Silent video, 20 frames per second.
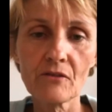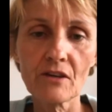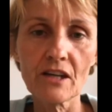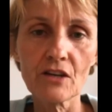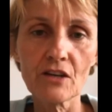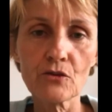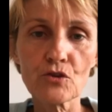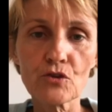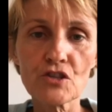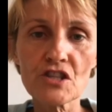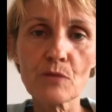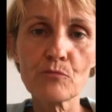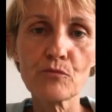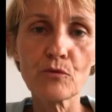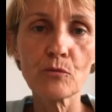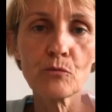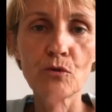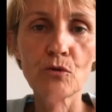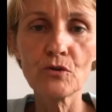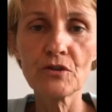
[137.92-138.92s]
Voilà, donc déjà
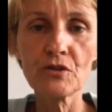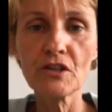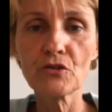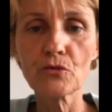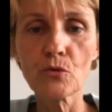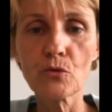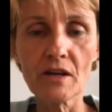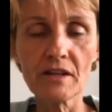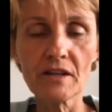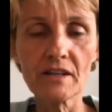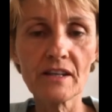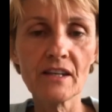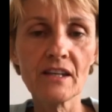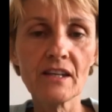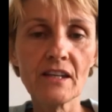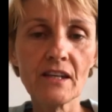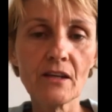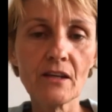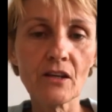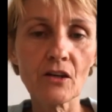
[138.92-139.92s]
pour me
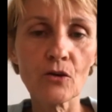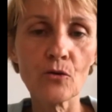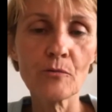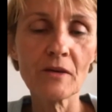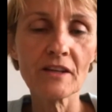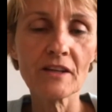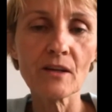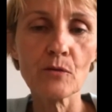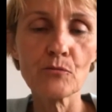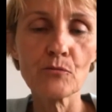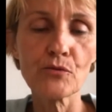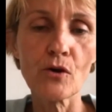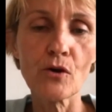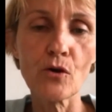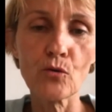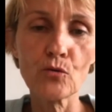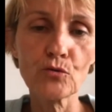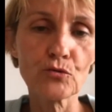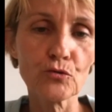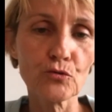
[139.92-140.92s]
nettoyer, remettre un peu en
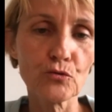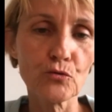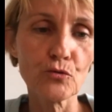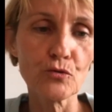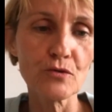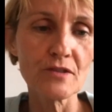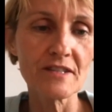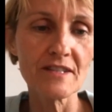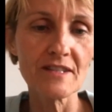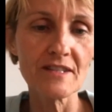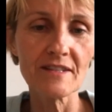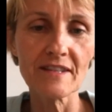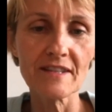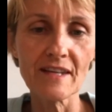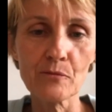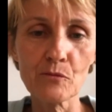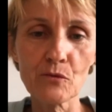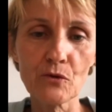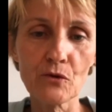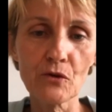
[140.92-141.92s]
route tout le
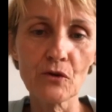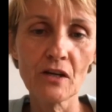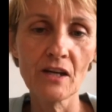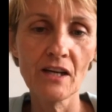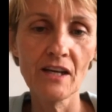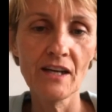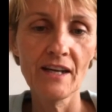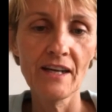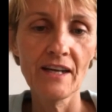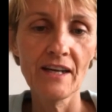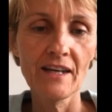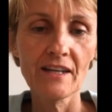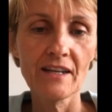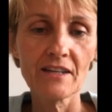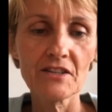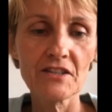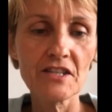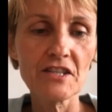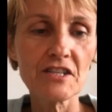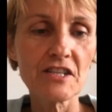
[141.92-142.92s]
système euh,
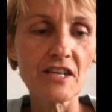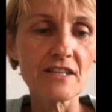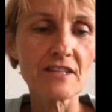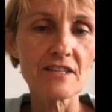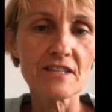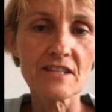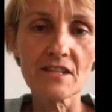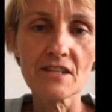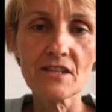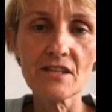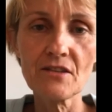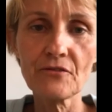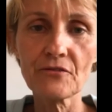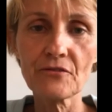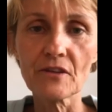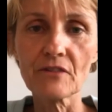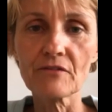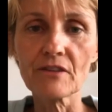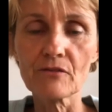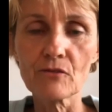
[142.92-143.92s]
digestif,
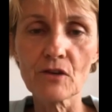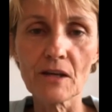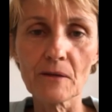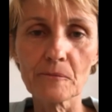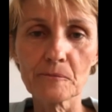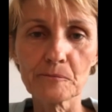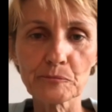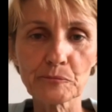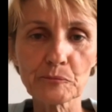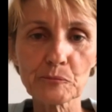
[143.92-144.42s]
enfin voilà.